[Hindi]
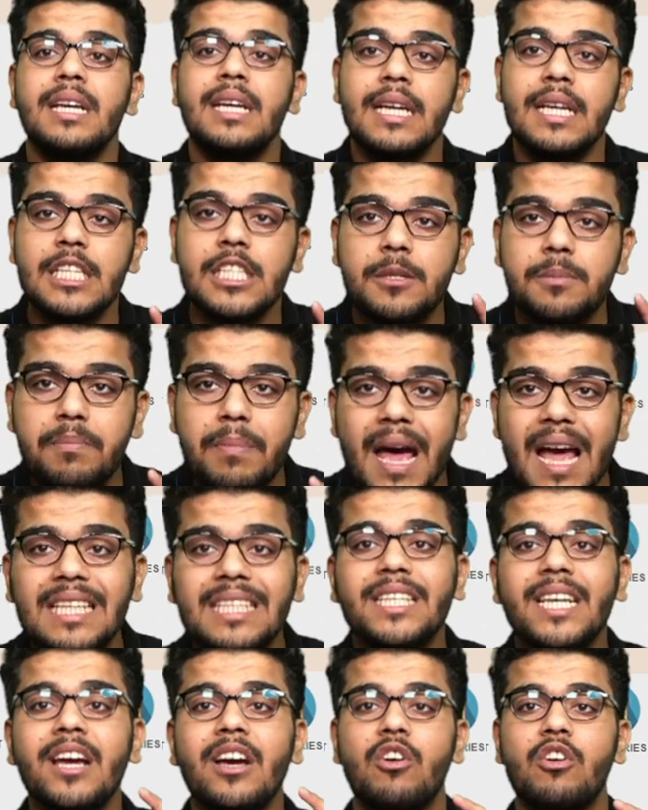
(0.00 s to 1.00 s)
इस बैच
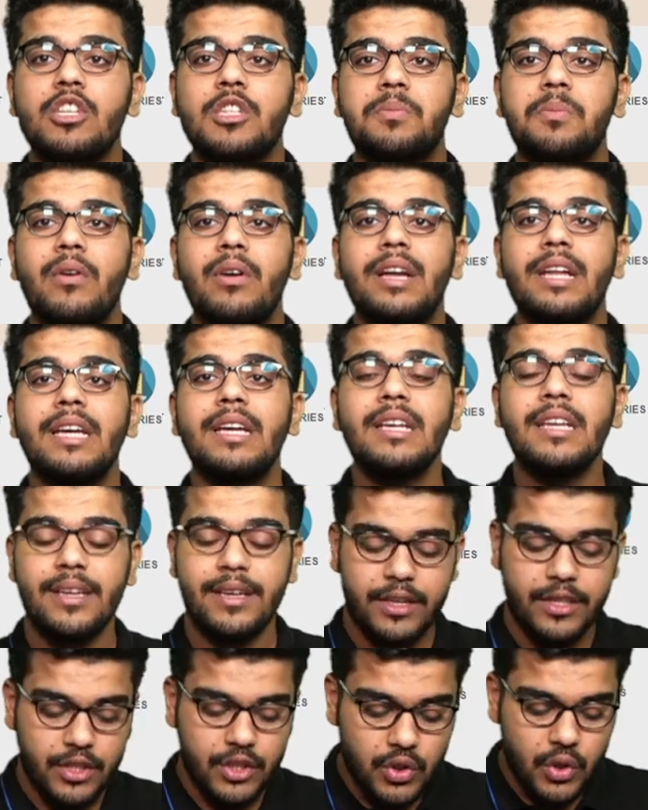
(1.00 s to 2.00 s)
के कॉरस्पॉन्डिंग
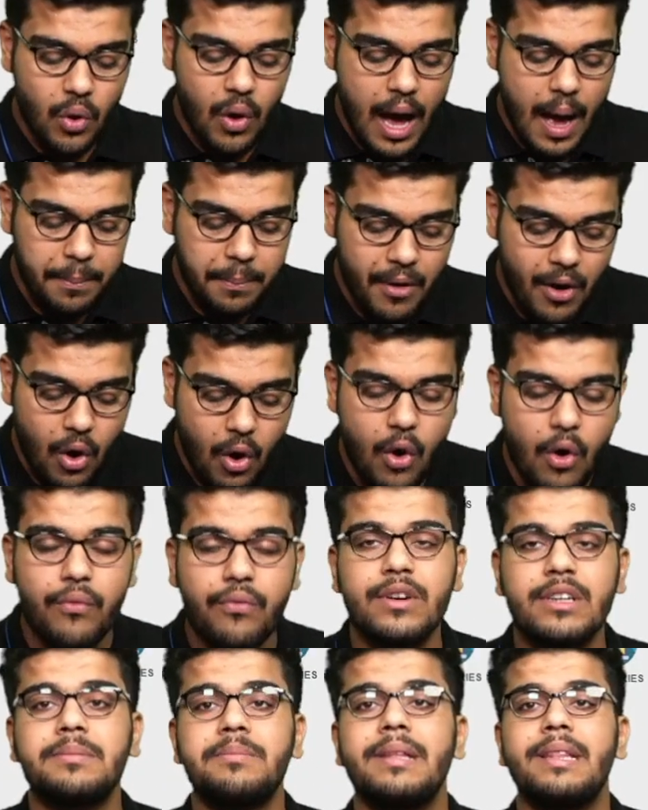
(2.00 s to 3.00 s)
जो आपको
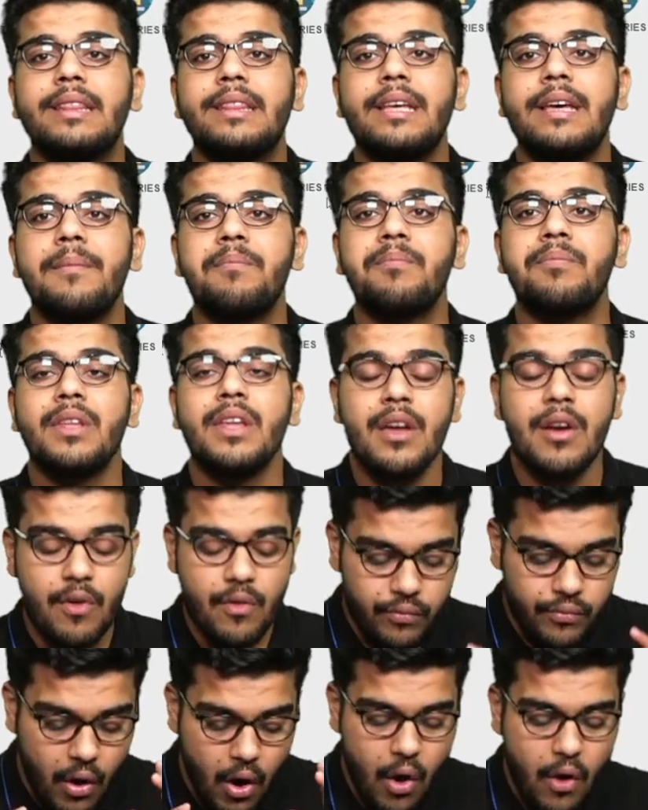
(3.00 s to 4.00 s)
ऑफर मिलते हैं
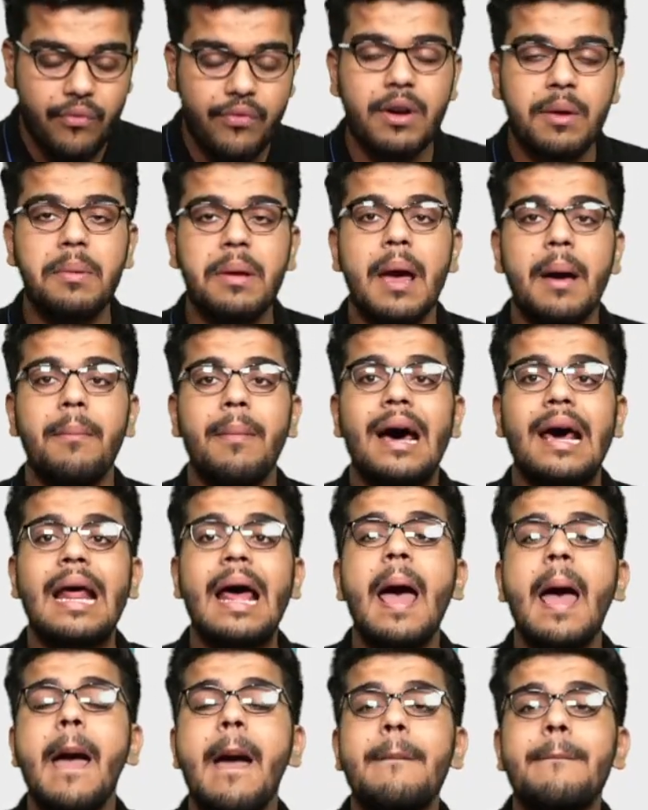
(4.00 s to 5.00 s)
वो ऑफर भी हमारा
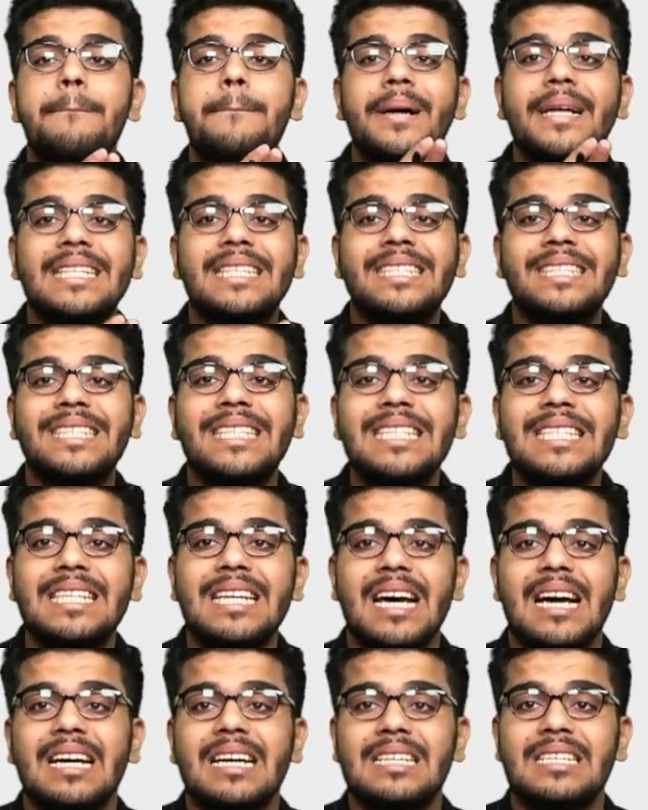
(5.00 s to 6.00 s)
25
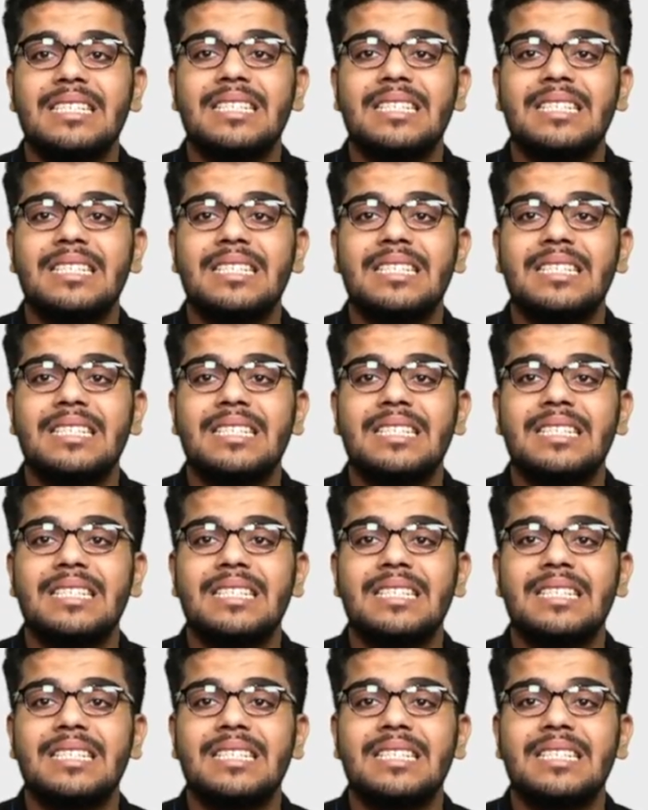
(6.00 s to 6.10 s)
अगस्त